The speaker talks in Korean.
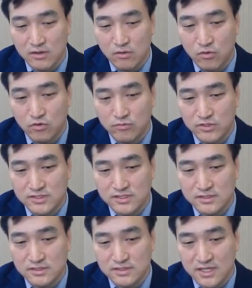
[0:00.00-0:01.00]
호르몬
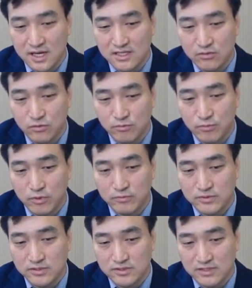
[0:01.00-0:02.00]

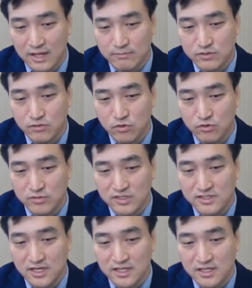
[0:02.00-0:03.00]
차단요법, 즉 남성 호르몬을
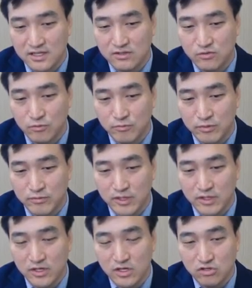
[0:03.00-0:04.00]
차단하는
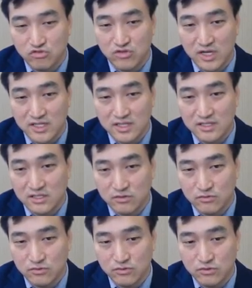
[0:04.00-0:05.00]
요법이 주가 되는
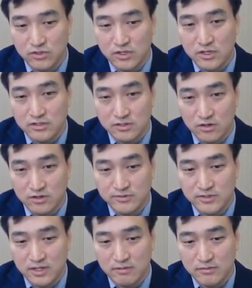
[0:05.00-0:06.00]
이유로
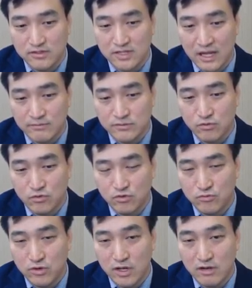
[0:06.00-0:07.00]
전립선암은 남성
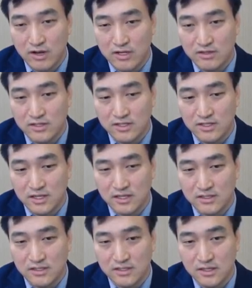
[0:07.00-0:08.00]
호르몬과 관련이
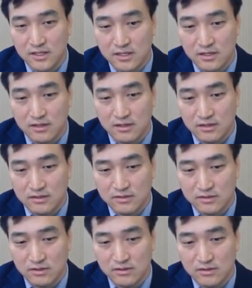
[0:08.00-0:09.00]
있다는 어,
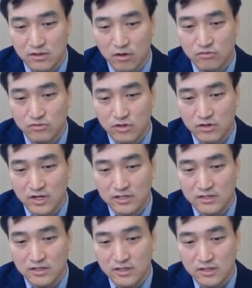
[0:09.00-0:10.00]
그런 연구
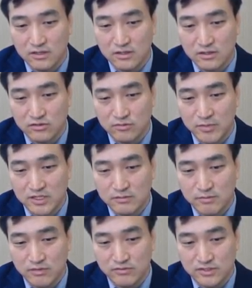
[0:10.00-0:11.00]
결과를 어,
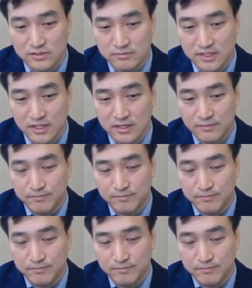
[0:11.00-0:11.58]
뒷받침하고 있습니다.